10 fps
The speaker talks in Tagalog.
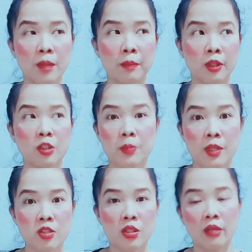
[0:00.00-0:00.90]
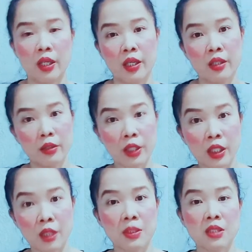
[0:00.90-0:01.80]
i-apply special
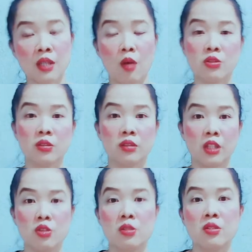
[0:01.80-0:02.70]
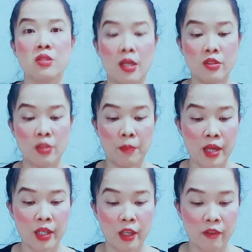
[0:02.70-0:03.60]
re-entry basta consultation sa
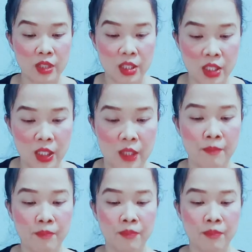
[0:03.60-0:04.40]
Japan Embassy.